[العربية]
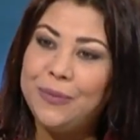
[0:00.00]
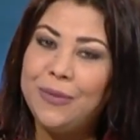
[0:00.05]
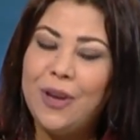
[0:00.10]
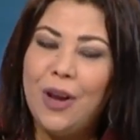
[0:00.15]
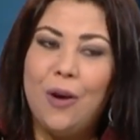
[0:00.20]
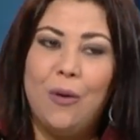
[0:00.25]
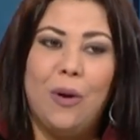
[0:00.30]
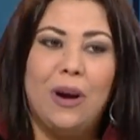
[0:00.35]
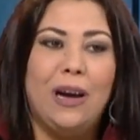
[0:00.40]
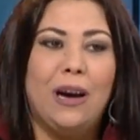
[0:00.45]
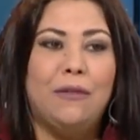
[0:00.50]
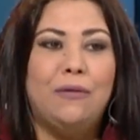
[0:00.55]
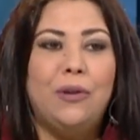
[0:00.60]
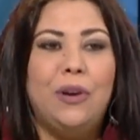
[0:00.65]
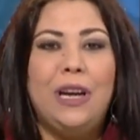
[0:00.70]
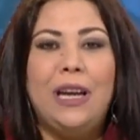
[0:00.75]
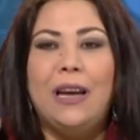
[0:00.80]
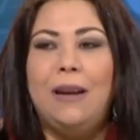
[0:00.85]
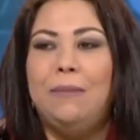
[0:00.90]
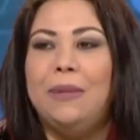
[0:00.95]
وجعفور
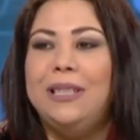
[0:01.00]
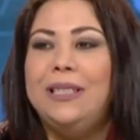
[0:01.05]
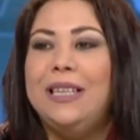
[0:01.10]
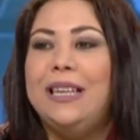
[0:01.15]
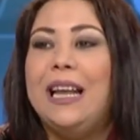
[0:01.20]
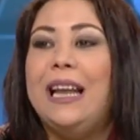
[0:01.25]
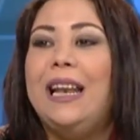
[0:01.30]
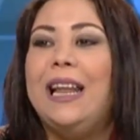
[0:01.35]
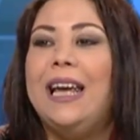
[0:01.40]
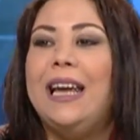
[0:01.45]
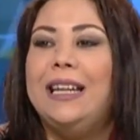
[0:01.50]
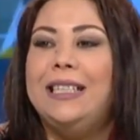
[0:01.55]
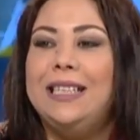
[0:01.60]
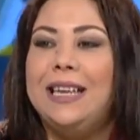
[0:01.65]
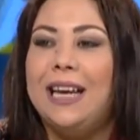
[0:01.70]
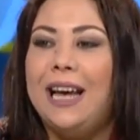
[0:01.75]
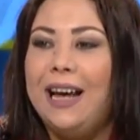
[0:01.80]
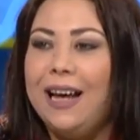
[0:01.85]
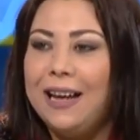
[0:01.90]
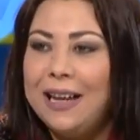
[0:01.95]
هي المدينة
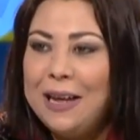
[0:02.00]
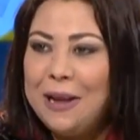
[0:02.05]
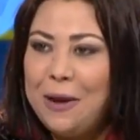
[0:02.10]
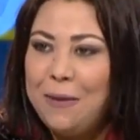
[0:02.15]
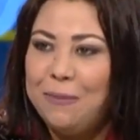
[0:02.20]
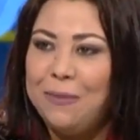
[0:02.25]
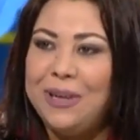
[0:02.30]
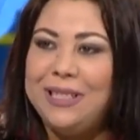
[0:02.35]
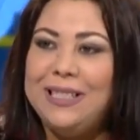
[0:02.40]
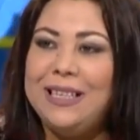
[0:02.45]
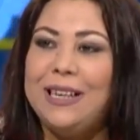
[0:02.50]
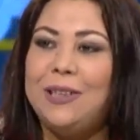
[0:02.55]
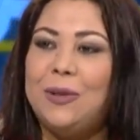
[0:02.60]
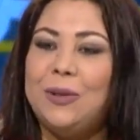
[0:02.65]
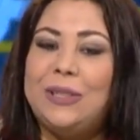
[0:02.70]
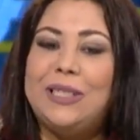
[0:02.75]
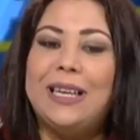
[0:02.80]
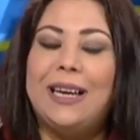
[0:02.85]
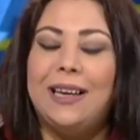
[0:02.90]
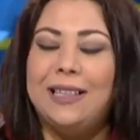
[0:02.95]
الهادئة مدينة
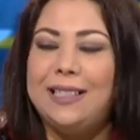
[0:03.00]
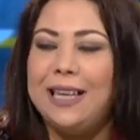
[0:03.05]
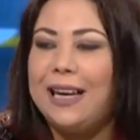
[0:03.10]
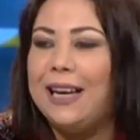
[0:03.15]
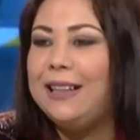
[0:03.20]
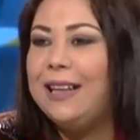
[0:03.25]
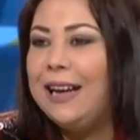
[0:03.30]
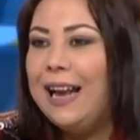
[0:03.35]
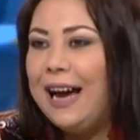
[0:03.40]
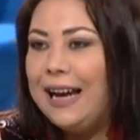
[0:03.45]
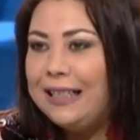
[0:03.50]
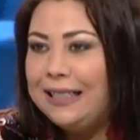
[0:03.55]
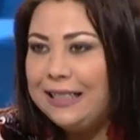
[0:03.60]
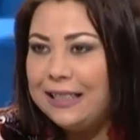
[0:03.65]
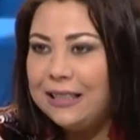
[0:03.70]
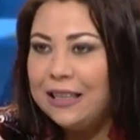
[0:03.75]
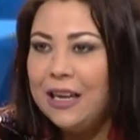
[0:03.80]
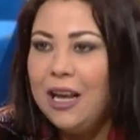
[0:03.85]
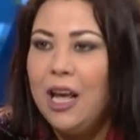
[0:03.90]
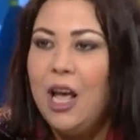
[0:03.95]
سكة الحديد
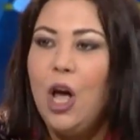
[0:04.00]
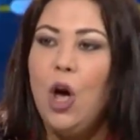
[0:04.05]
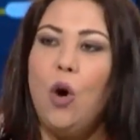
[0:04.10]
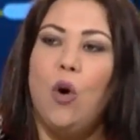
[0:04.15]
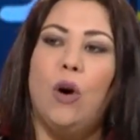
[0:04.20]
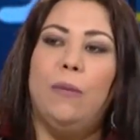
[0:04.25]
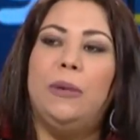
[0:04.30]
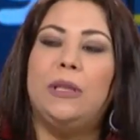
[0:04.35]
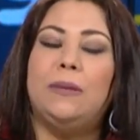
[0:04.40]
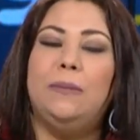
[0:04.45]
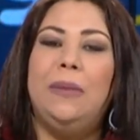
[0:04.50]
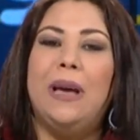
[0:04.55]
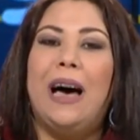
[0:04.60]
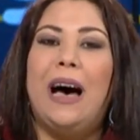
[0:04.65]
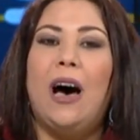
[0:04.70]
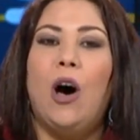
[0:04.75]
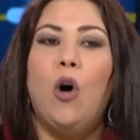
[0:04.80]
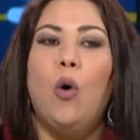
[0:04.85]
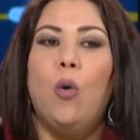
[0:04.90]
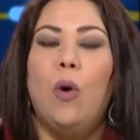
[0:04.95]
وبالطبيعة
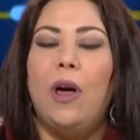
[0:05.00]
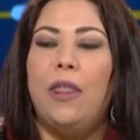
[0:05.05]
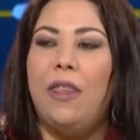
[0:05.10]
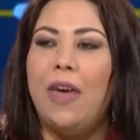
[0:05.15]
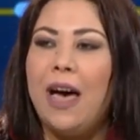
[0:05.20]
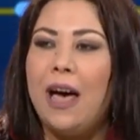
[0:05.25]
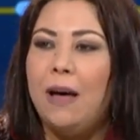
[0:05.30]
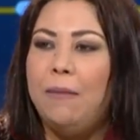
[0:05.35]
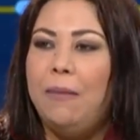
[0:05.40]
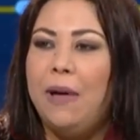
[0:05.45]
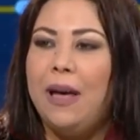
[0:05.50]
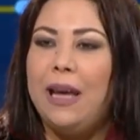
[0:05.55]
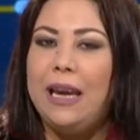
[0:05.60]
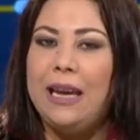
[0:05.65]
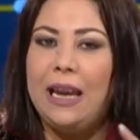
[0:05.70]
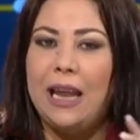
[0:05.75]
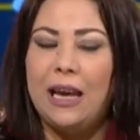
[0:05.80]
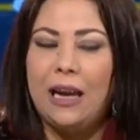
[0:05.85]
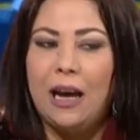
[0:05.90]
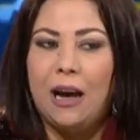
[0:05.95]
هو ذهب
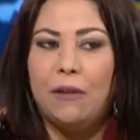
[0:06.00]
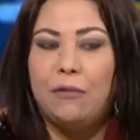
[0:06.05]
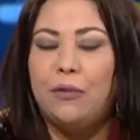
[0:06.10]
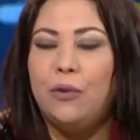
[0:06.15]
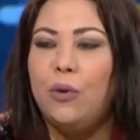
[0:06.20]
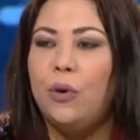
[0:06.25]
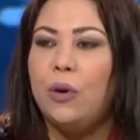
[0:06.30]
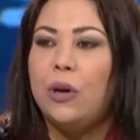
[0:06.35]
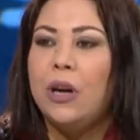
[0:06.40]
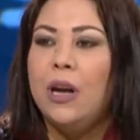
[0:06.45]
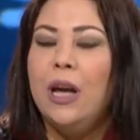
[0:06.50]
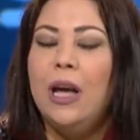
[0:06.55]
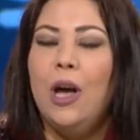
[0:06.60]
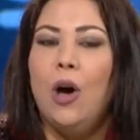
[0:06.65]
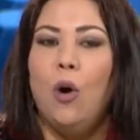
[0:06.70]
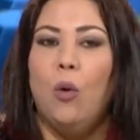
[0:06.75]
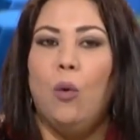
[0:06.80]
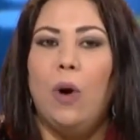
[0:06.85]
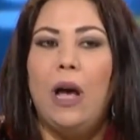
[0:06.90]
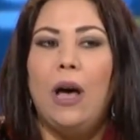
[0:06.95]
إلى جعفور
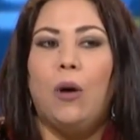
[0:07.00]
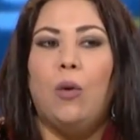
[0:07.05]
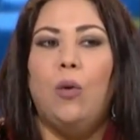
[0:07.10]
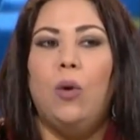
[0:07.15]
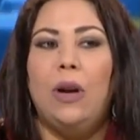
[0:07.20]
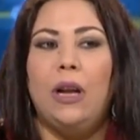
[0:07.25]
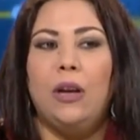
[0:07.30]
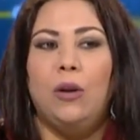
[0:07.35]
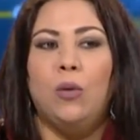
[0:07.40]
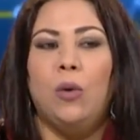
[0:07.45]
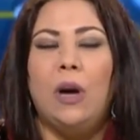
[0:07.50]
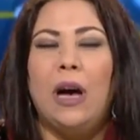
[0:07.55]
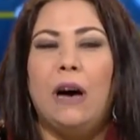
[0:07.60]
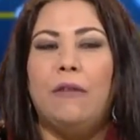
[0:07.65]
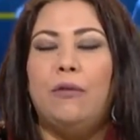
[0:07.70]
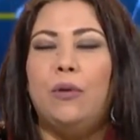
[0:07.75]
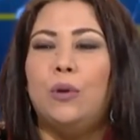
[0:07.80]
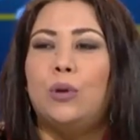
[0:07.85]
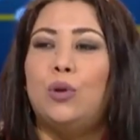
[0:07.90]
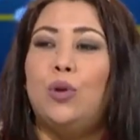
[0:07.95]
ويقول أنه
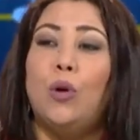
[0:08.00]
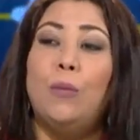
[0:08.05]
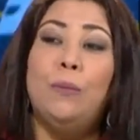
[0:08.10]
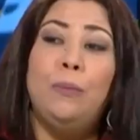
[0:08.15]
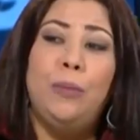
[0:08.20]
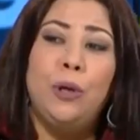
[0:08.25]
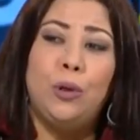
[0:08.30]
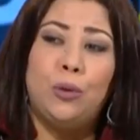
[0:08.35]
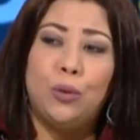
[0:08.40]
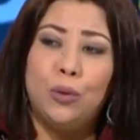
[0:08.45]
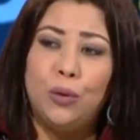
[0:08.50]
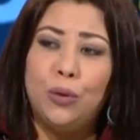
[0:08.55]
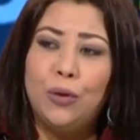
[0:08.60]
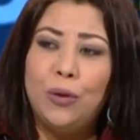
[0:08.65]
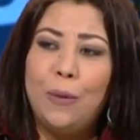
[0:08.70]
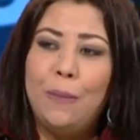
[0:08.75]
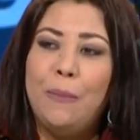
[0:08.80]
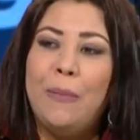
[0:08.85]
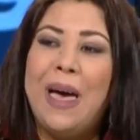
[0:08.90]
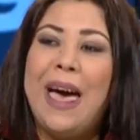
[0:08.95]
جعفور تنبت
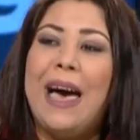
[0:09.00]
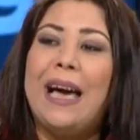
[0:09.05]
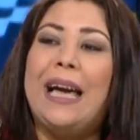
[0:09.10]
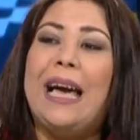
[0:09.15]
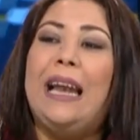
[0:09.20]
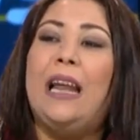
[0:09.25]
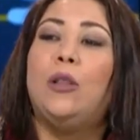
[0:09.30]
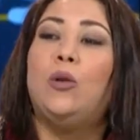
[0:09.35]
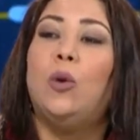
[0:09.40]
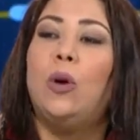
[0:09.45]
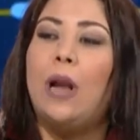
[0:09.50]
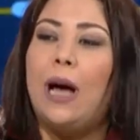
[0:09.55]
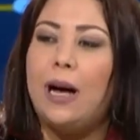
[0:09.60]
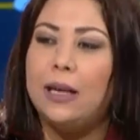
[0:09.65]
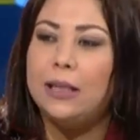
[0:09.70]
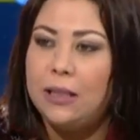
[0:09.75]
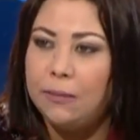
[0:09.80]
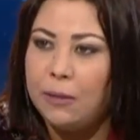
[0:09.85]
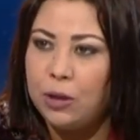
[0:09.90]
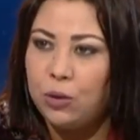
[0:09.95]
ما أكلته
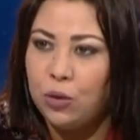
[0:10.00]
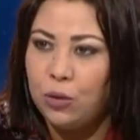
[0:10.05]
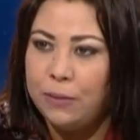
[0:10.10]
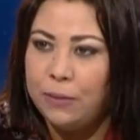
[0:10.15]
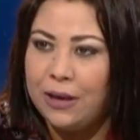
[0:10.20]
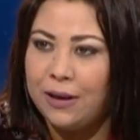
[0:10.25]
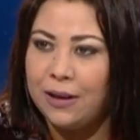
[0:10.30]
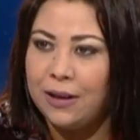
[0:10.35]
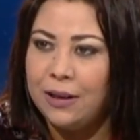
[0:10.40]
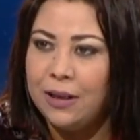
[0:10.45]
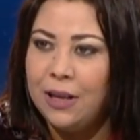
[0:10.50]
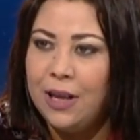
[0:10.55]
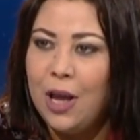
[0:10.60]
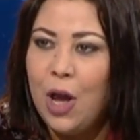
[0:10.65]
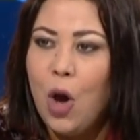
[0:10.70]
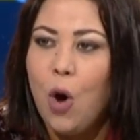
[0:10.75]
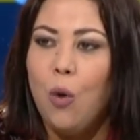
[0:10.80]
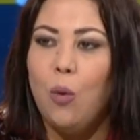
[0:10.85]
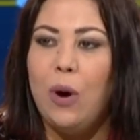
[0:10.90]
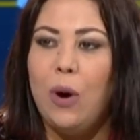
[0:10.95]
العاصمة منه
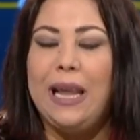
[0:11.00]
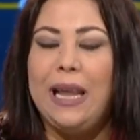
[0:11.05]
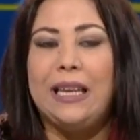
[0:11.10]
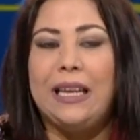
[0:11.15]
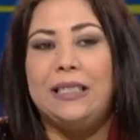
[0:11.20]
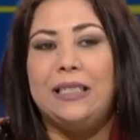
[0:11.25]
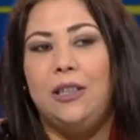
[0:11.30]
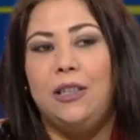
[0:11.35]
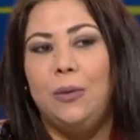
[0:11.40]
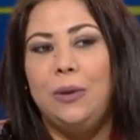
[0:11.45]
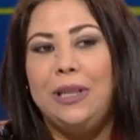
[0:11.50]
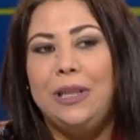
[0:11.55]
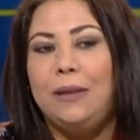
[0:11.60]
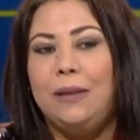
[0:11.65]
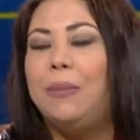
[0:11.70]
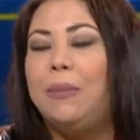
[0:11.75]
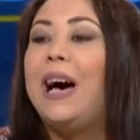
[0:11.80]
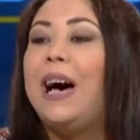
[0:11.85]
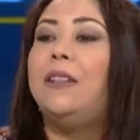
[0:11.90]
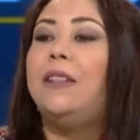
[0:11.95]
ولكن زاد وداد
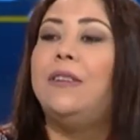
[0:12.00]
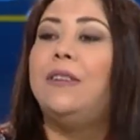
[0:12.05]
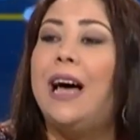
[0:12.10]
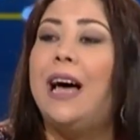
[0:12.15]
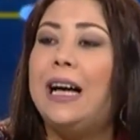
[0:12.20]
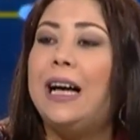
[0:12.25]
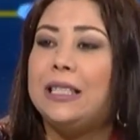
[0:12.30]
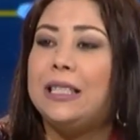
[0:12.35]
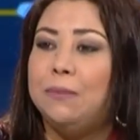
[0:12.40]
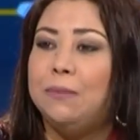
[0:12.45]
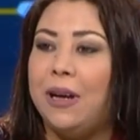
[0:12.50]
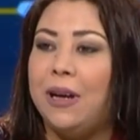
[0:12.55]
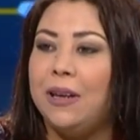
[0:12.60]
بقات في العاصمه